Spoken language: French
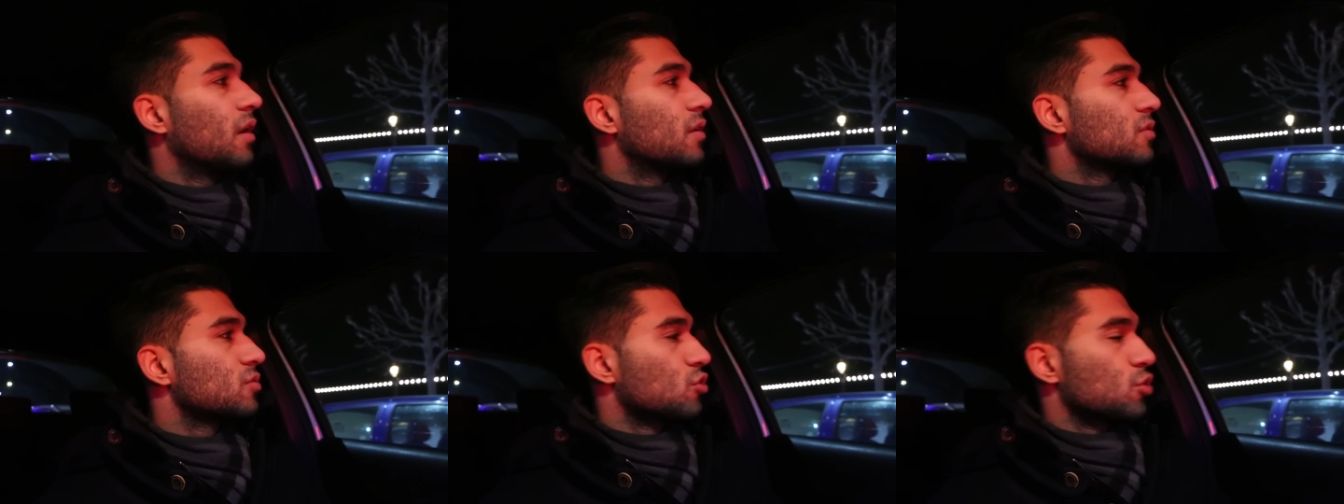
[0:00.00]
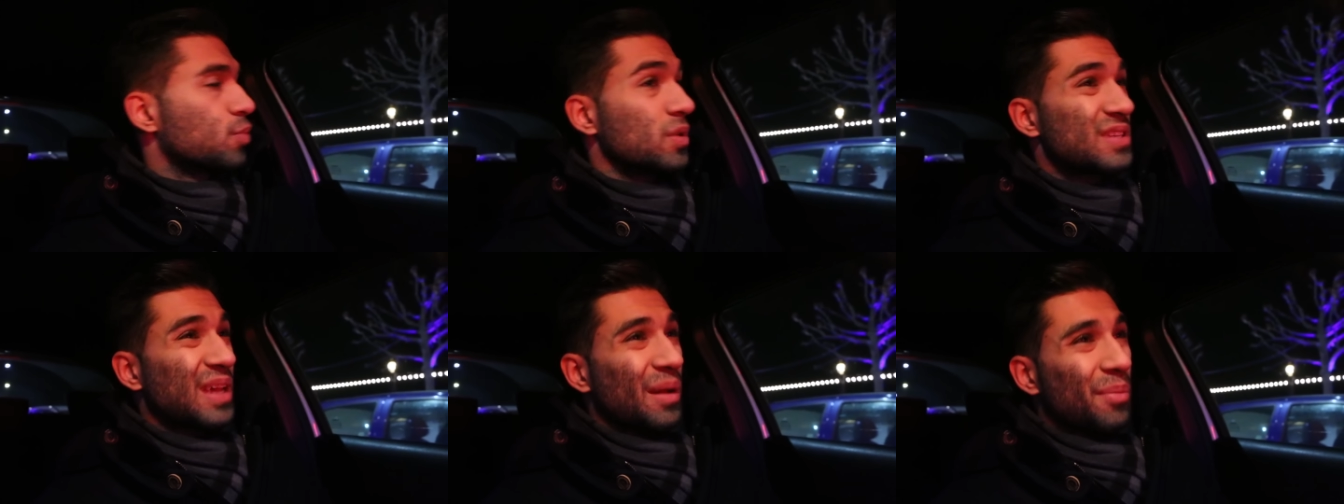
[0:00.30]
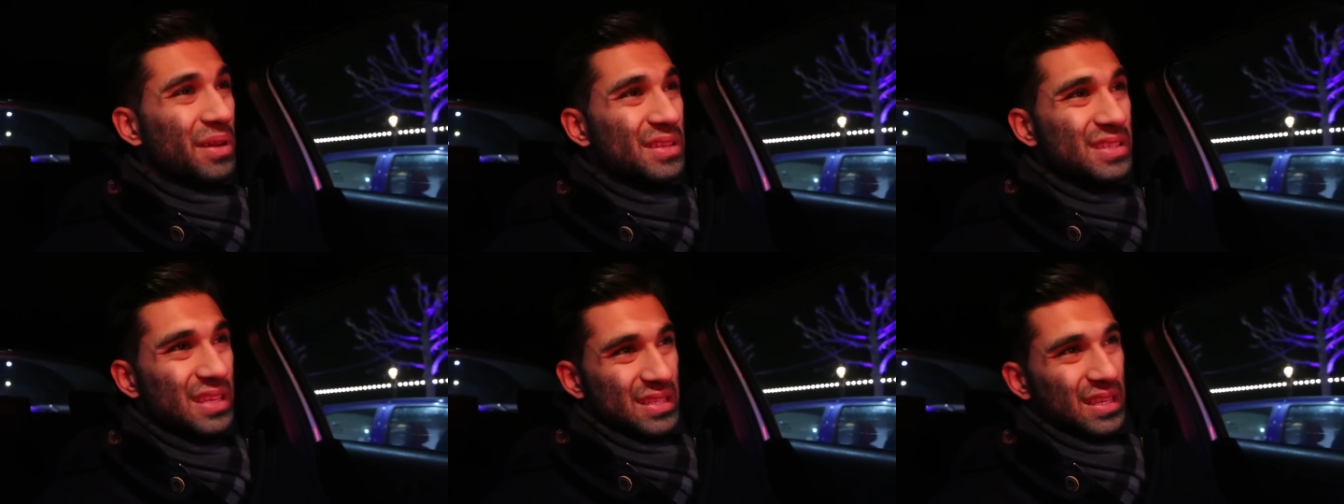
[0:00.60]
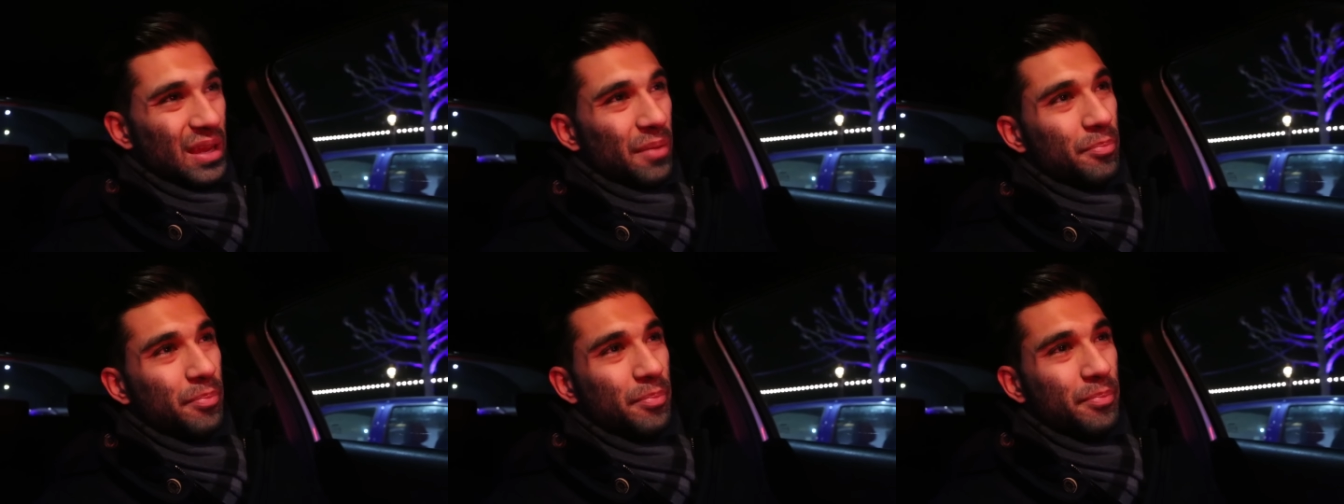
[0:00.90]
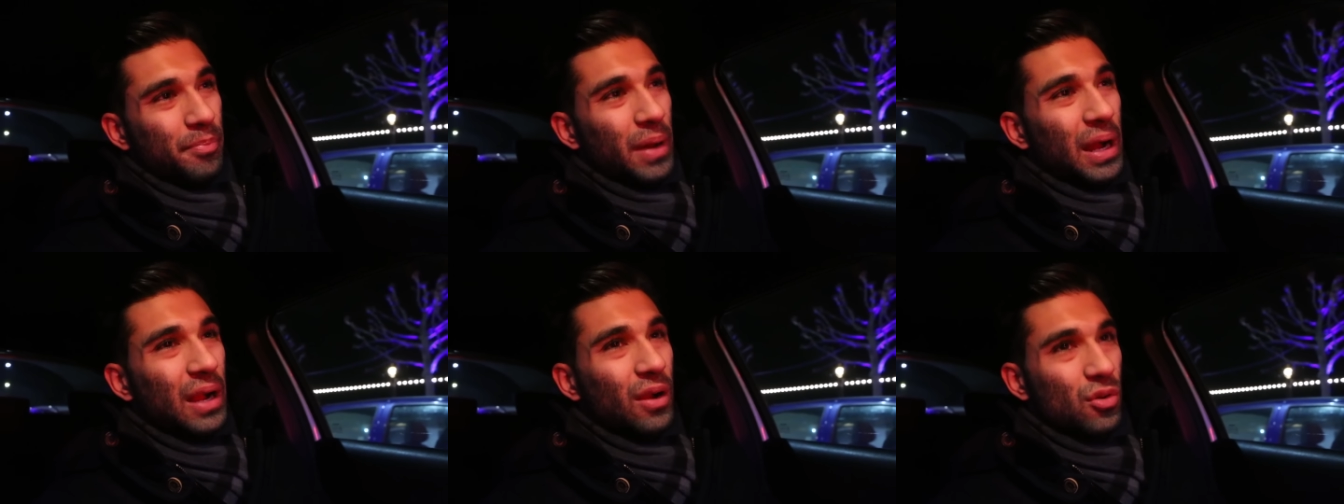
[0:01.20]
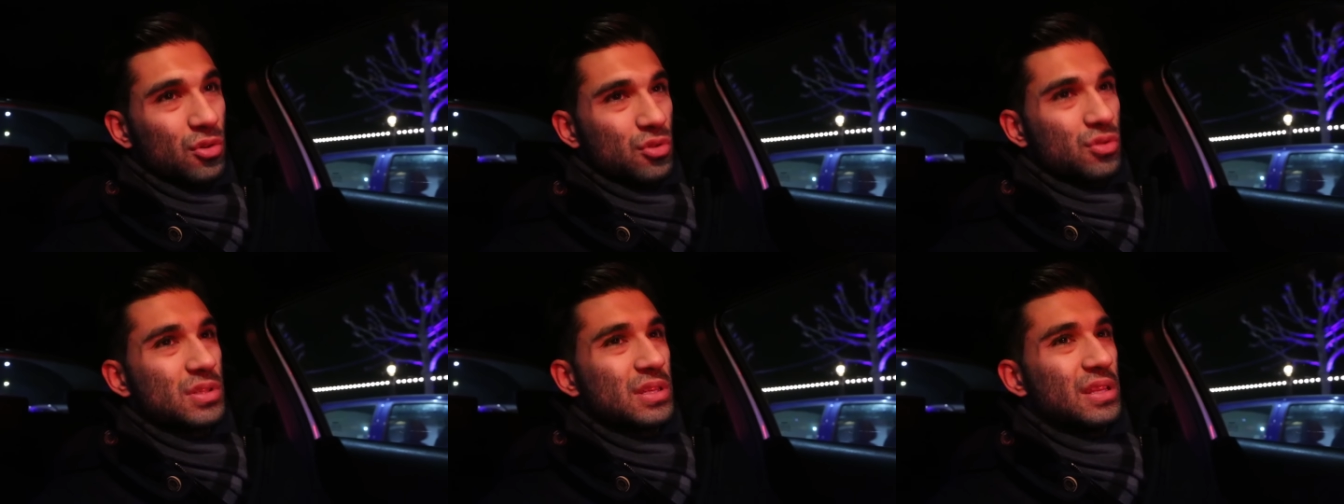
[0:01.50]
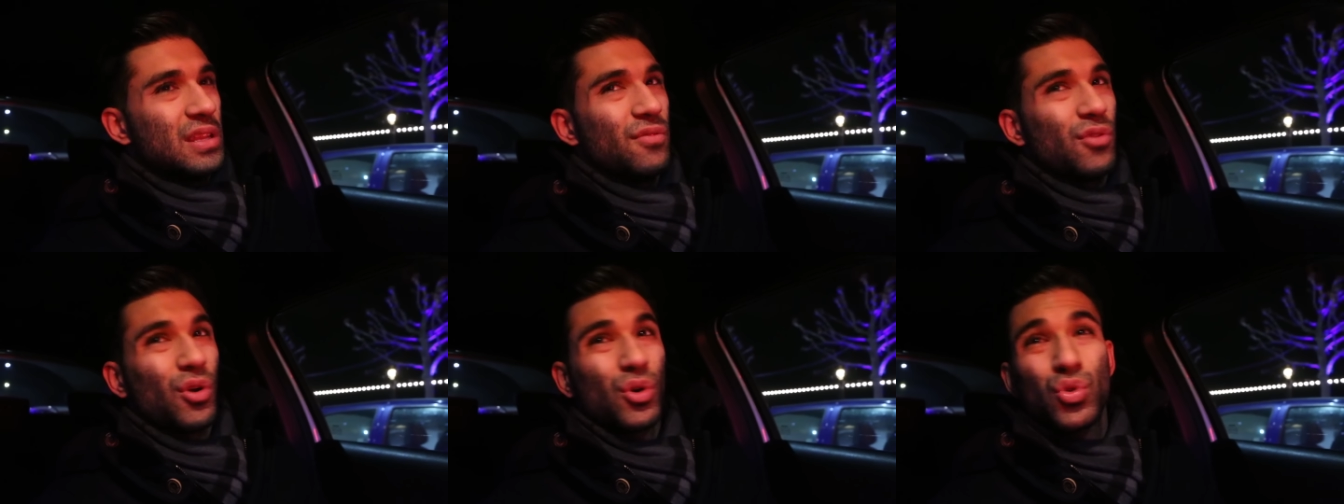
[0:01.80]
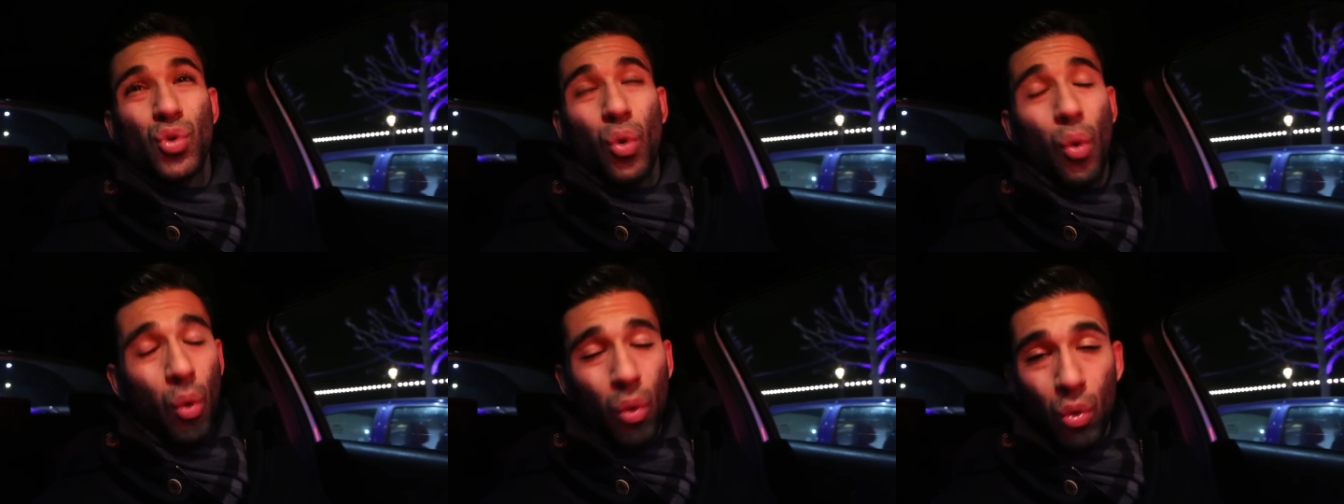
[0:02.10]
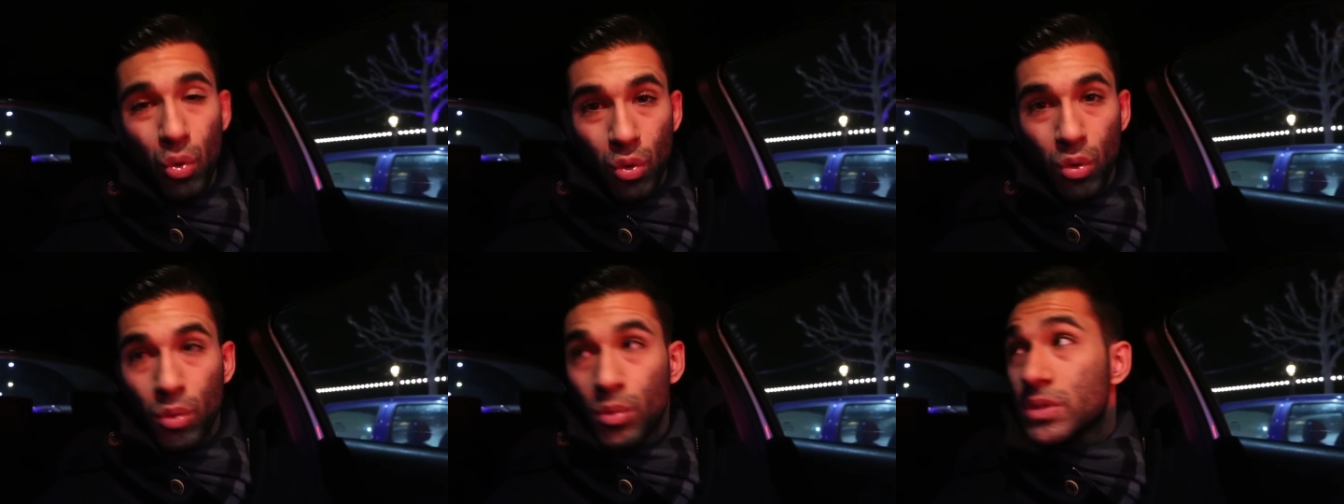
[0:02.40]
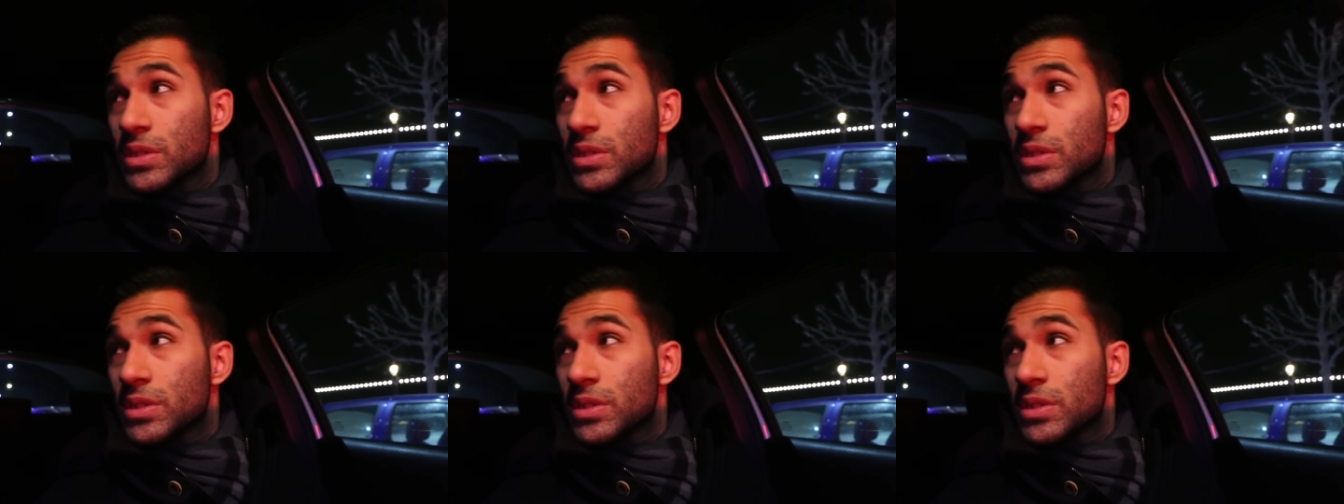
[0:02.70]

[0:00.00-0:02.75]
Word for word: Parce que je pense qu'après, ça sert pas à grand chose. C'est des vlogs trop longs.